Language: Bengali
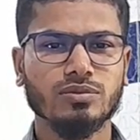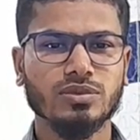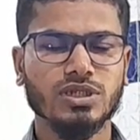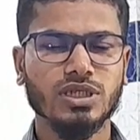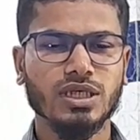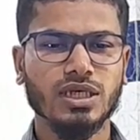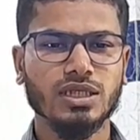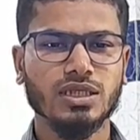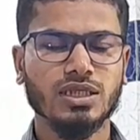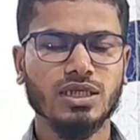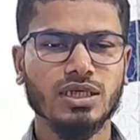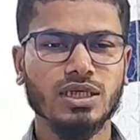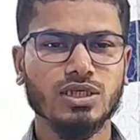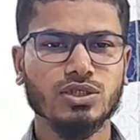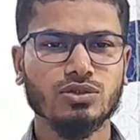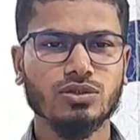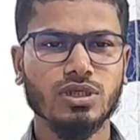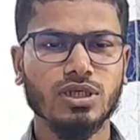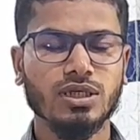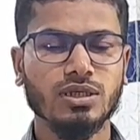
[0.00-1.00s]
যেখান থেকে
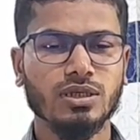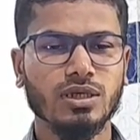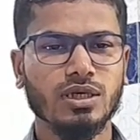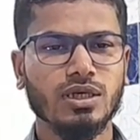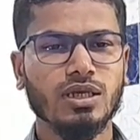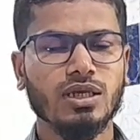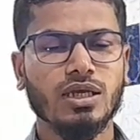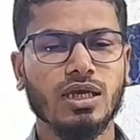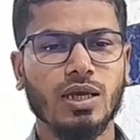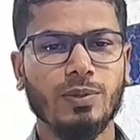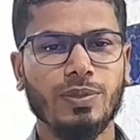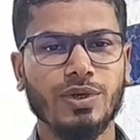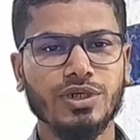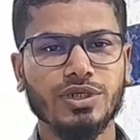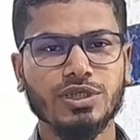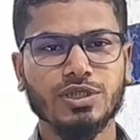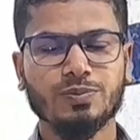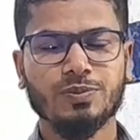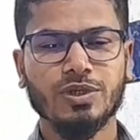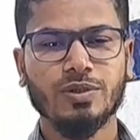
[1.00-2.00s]
আসলে
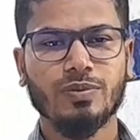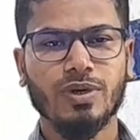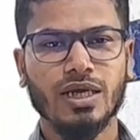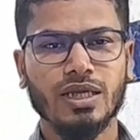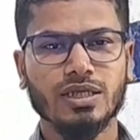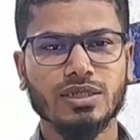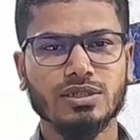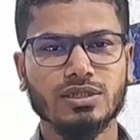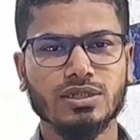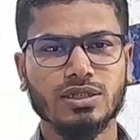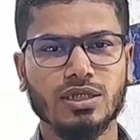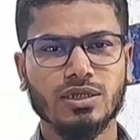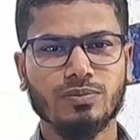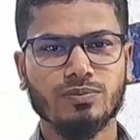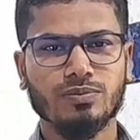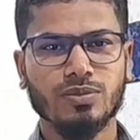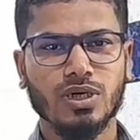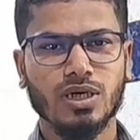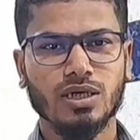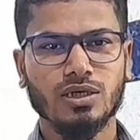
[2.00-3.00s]
হ্যাপাটাইটিস বি ভাইরাসটা
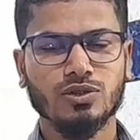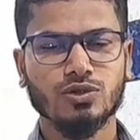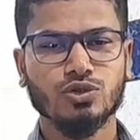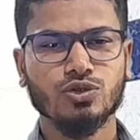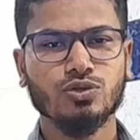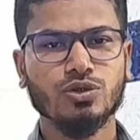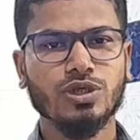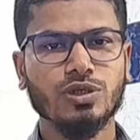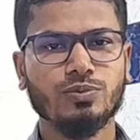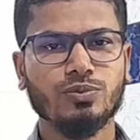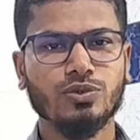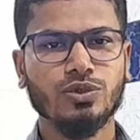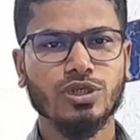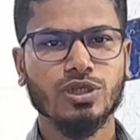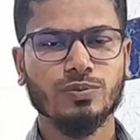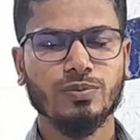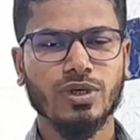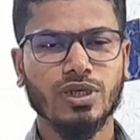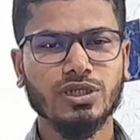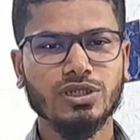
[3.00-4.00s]
ছড়িয়ে
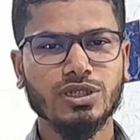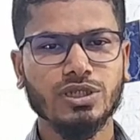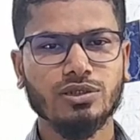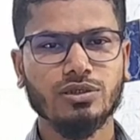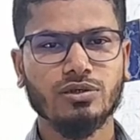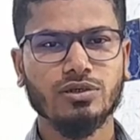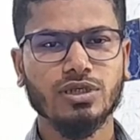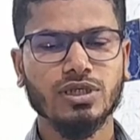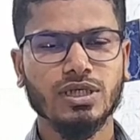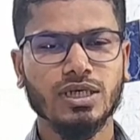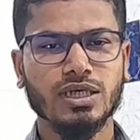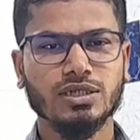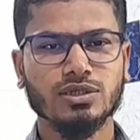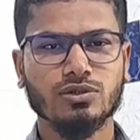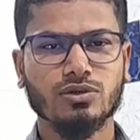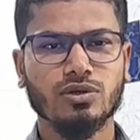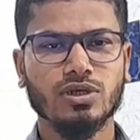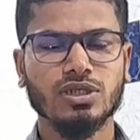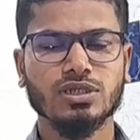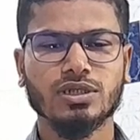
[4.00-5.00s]
পড়তে পারে সেই ধরনের কাজ
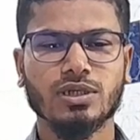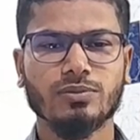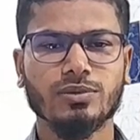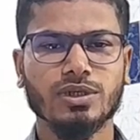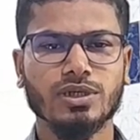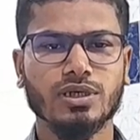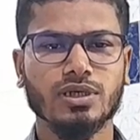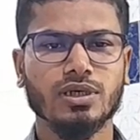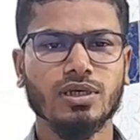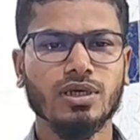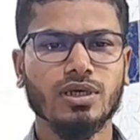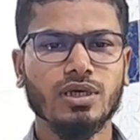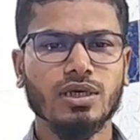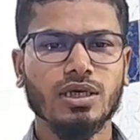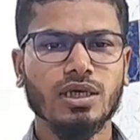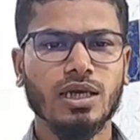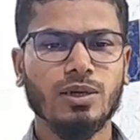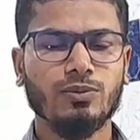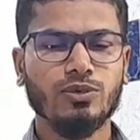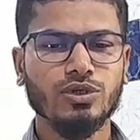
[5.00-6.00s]
করা যাবে না
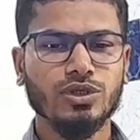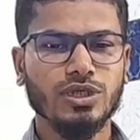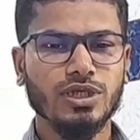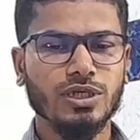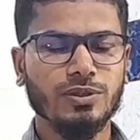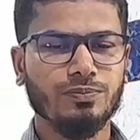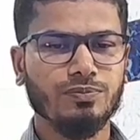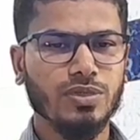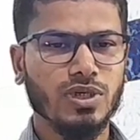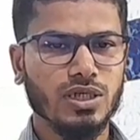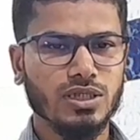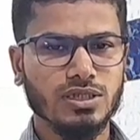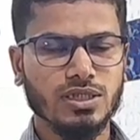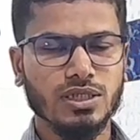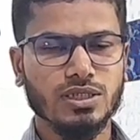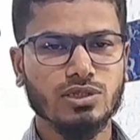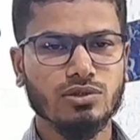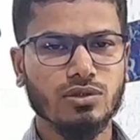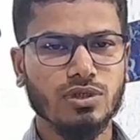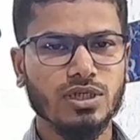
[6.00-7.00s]
এমনকি
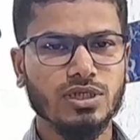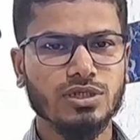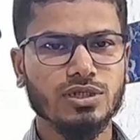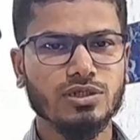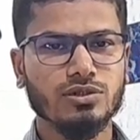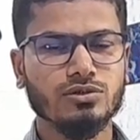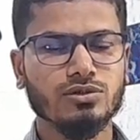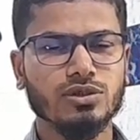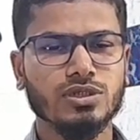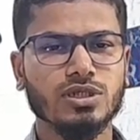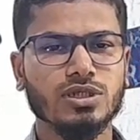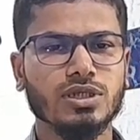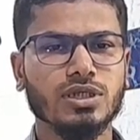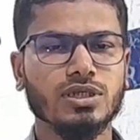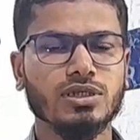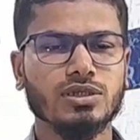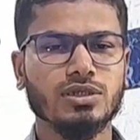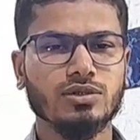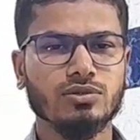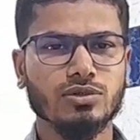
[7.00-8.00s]
সেক্সুয়াল এন্টেড কোর্সের
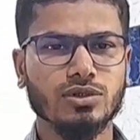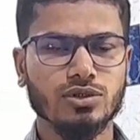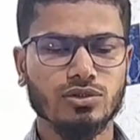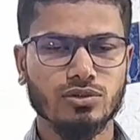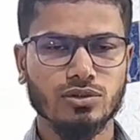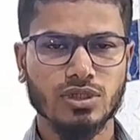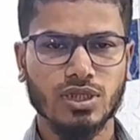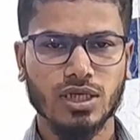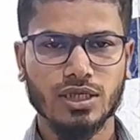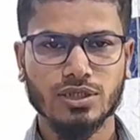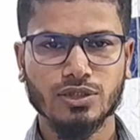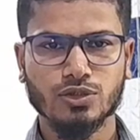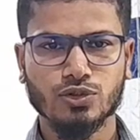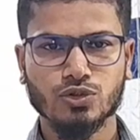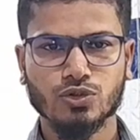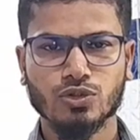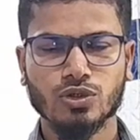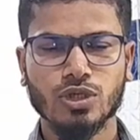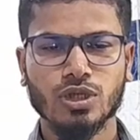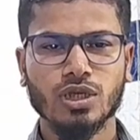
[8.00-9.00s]
ক্ষেত্রেও কিন্তু তার
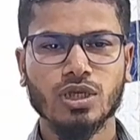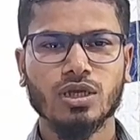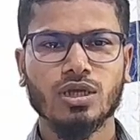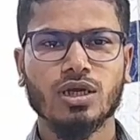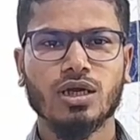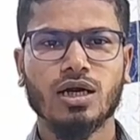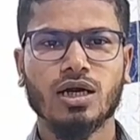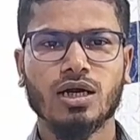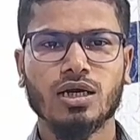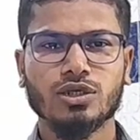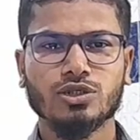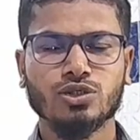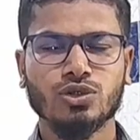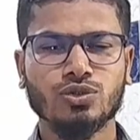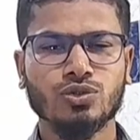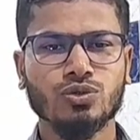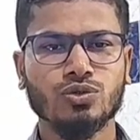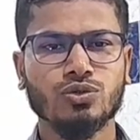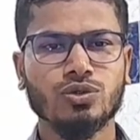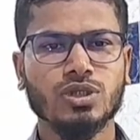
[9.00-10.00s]
একটু
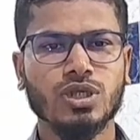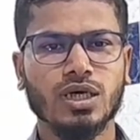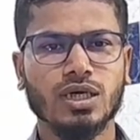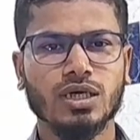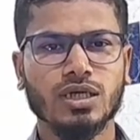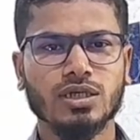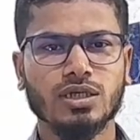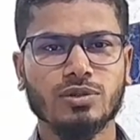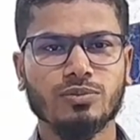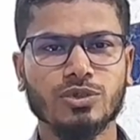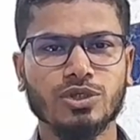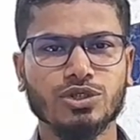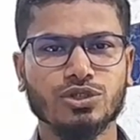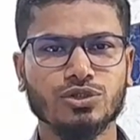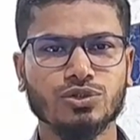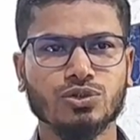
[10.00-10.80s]
সতর্ক থাকাটা বেশ